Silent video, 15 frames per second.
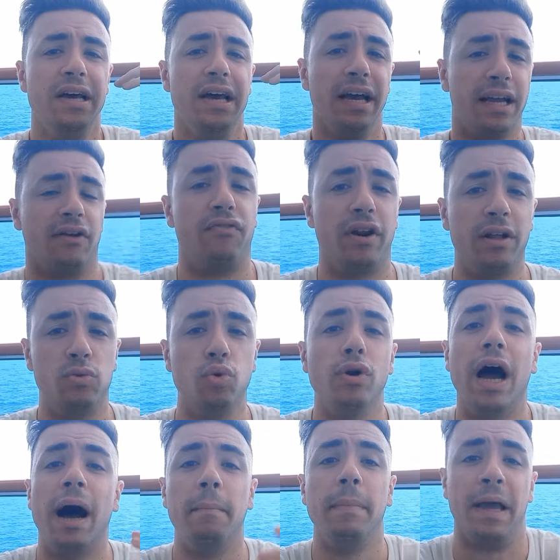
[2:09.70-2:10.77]
che è
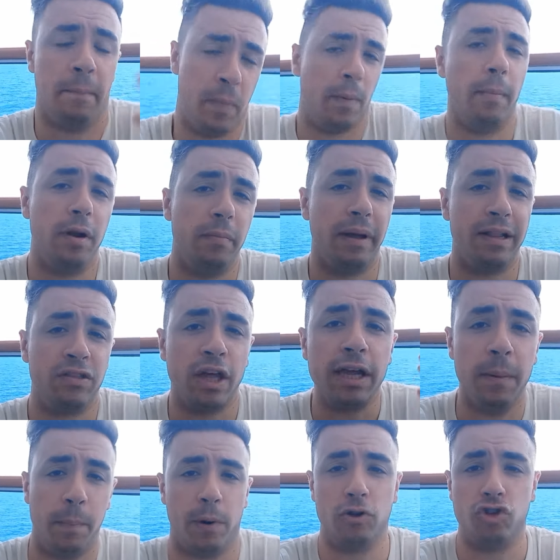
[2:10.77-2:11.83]
Frenturam e probabilmente il
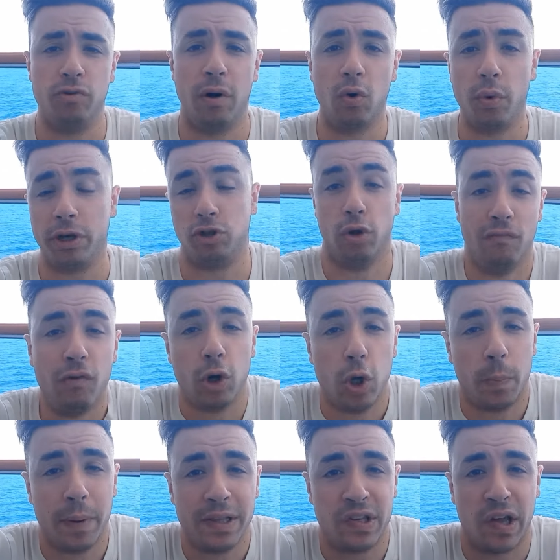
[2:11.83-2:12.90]
prossimo acquisto. Voglio
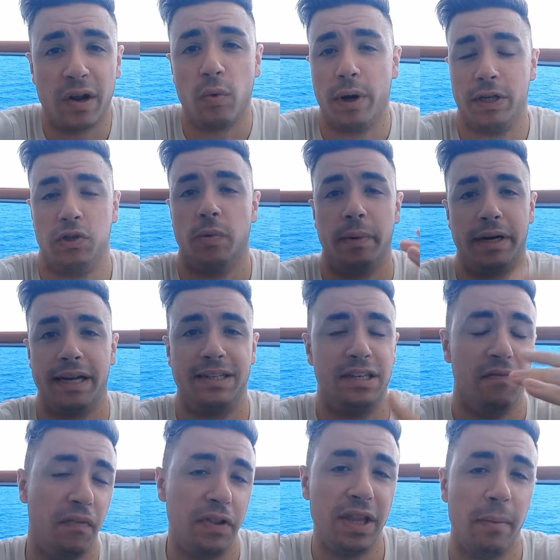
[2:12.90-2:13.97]
pensare questo perché se
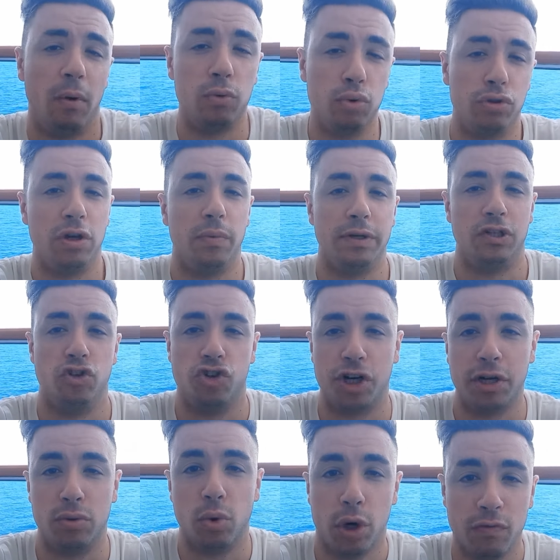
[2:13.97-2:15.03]
vendiamo tutti questi
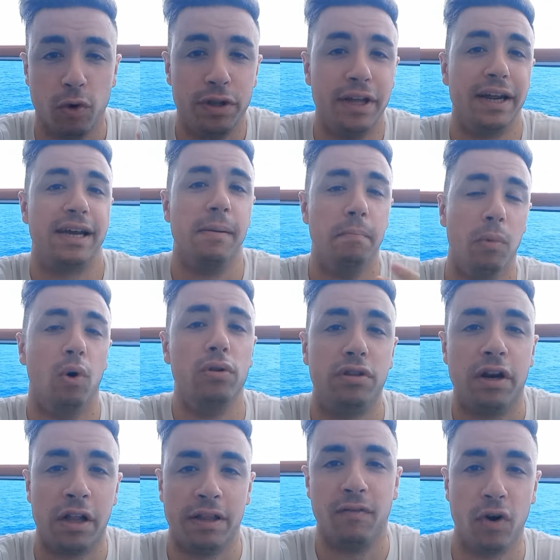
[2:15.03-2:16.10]
giocatori vuol dire che molti
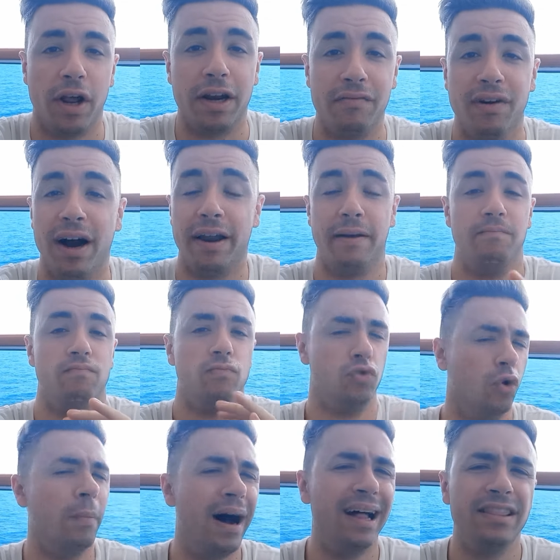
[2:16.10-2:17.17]
ne devono arrivare.
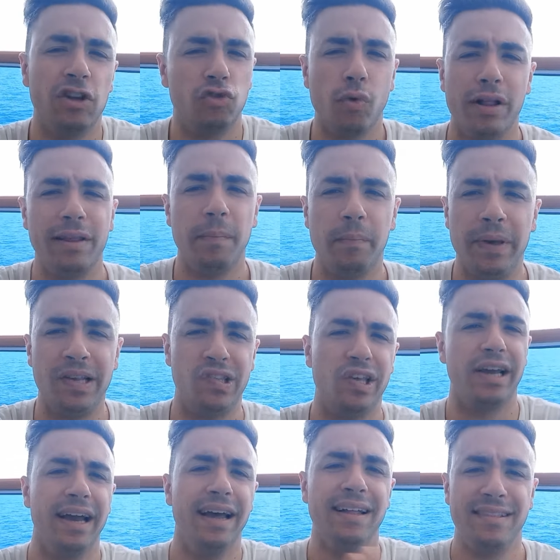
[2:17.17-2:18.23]
Domande sulle
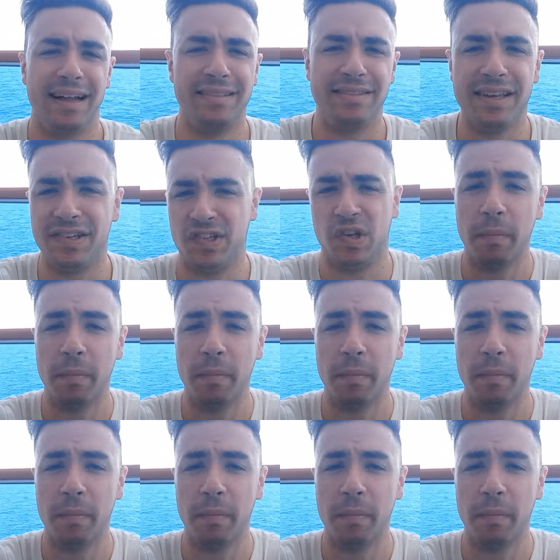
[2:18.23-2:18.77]
tempistiche? Tantissime.